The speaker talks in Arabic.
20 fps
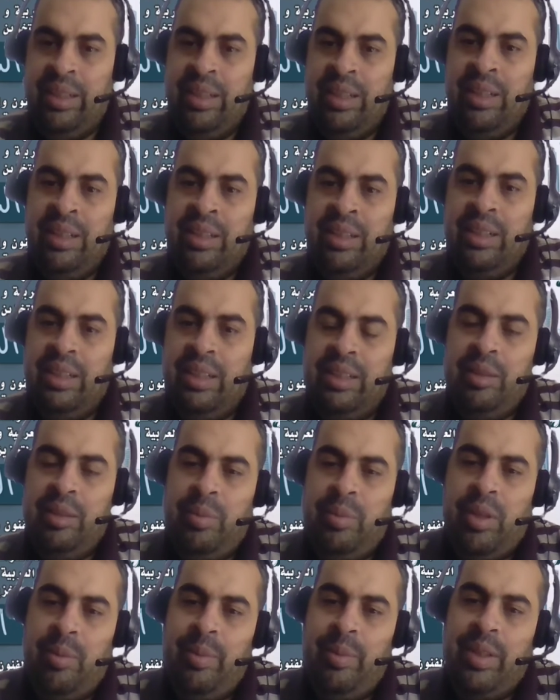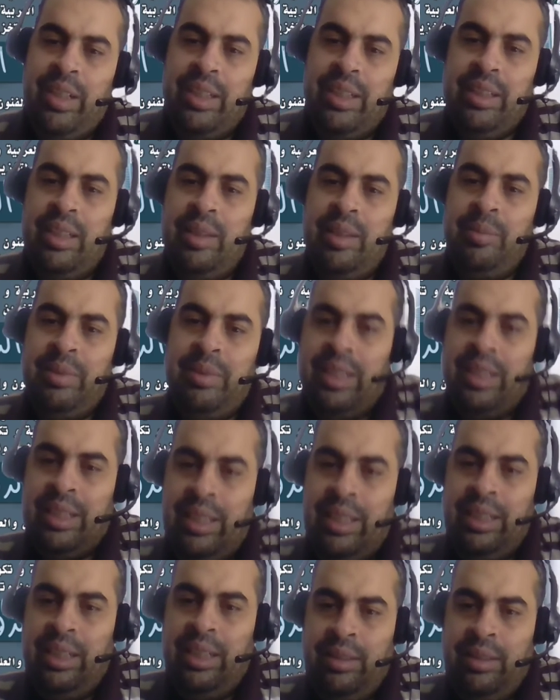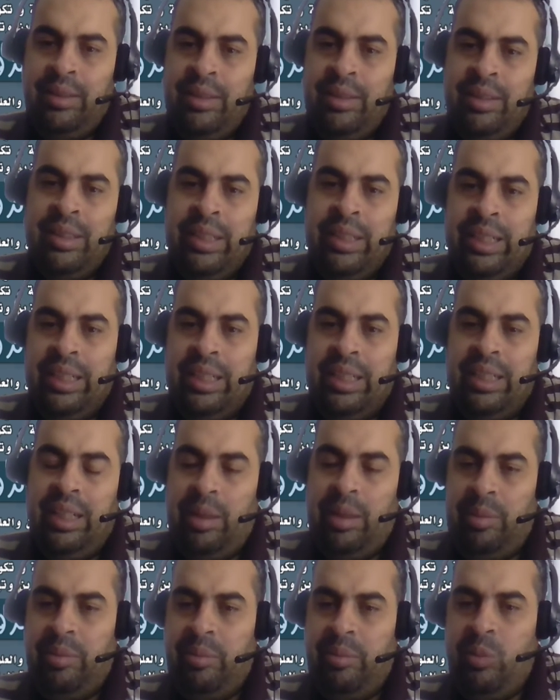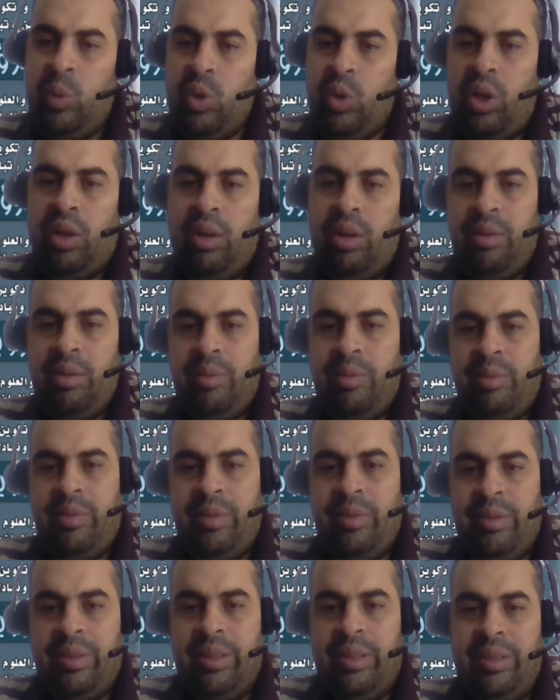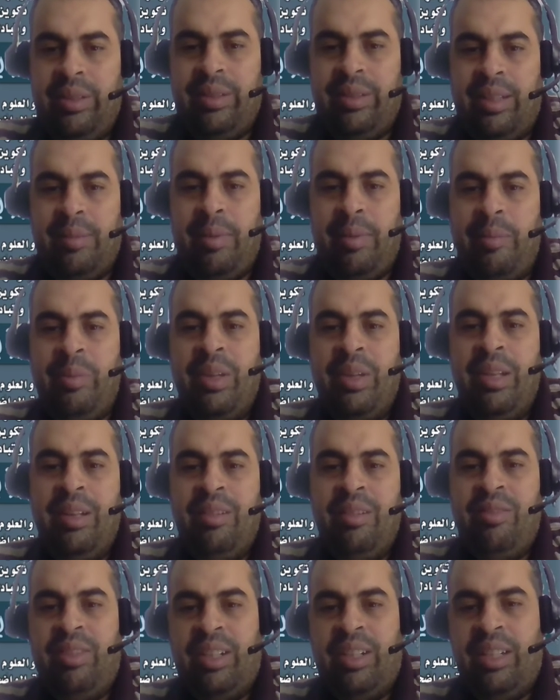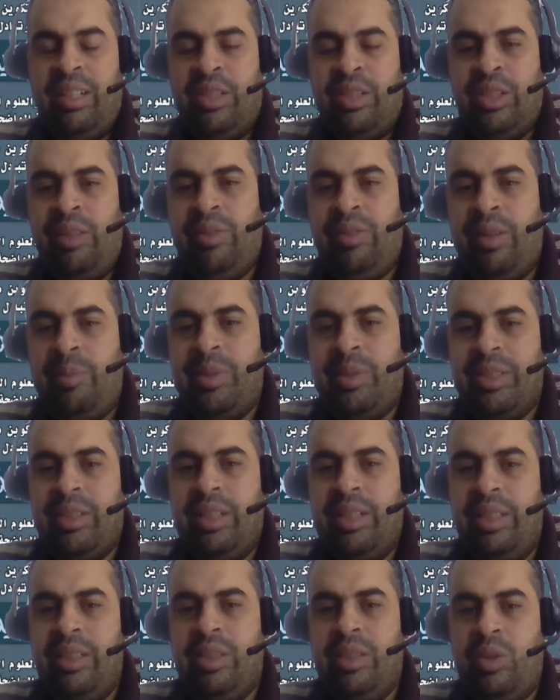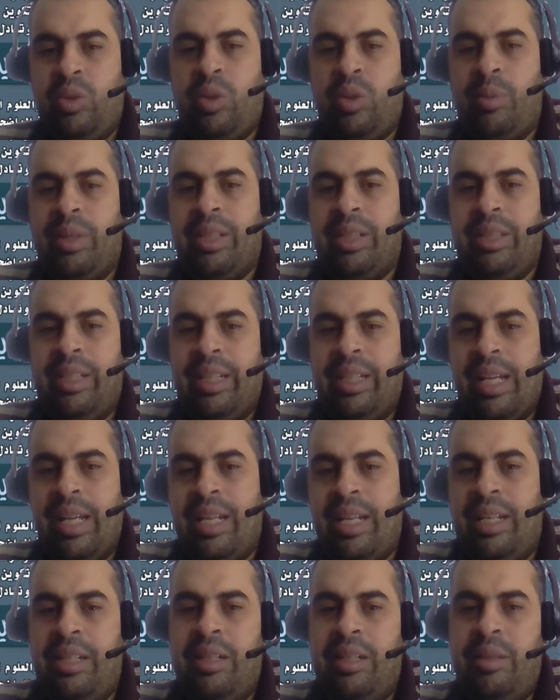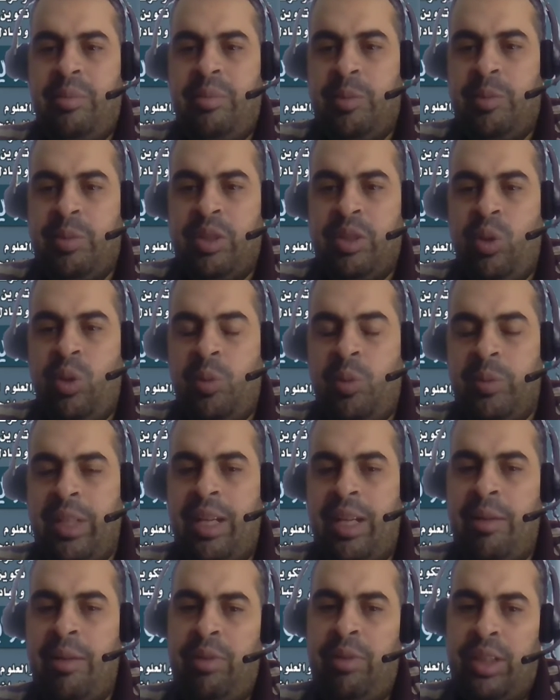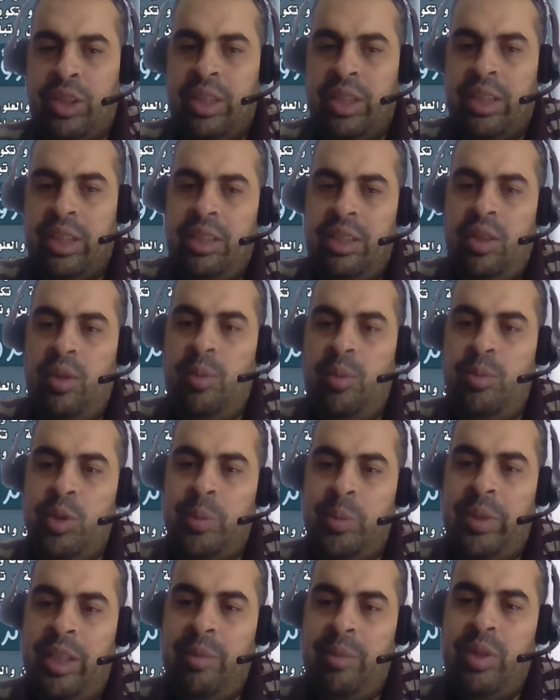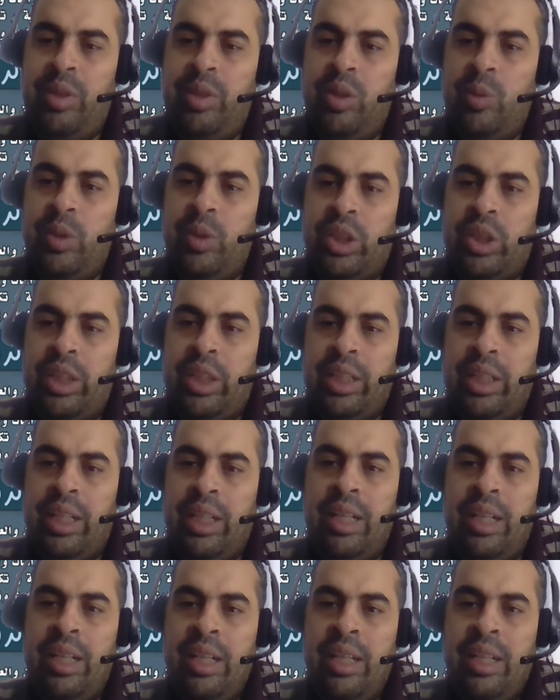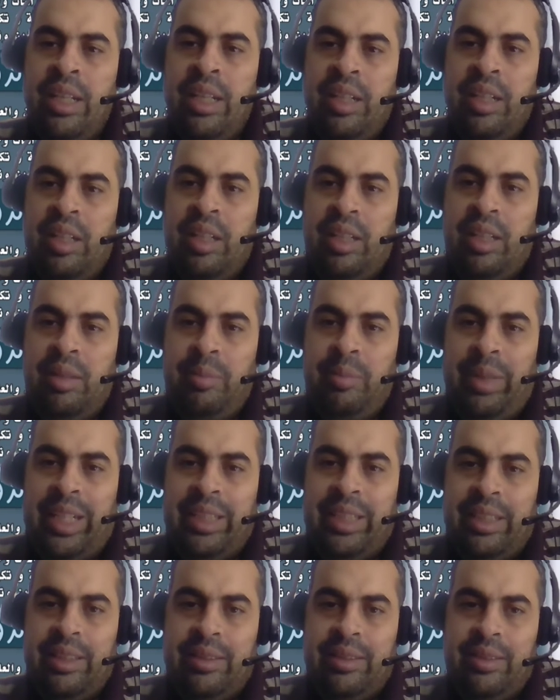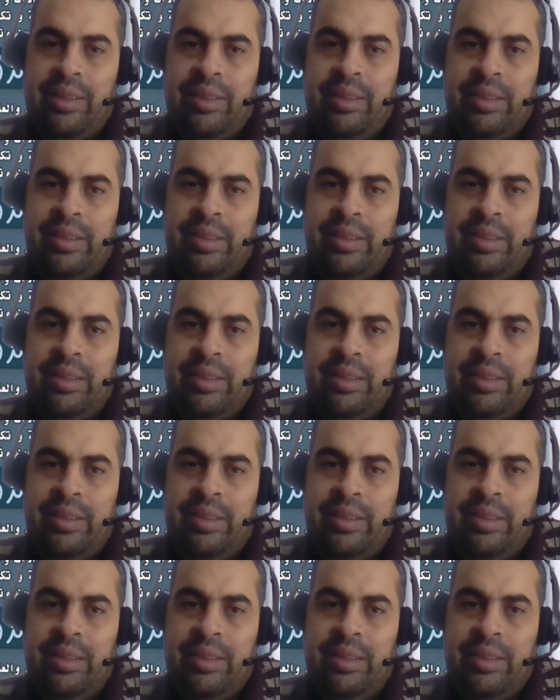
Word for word: لان البرمجات الامتلاكيه هي مغلقه تمام فالشفره المصدريه دي تعتبر الدجاجه اللي بتبدلهم ده فعشان كده هو مش بيحب ان هو يشاركها آه، مع الناس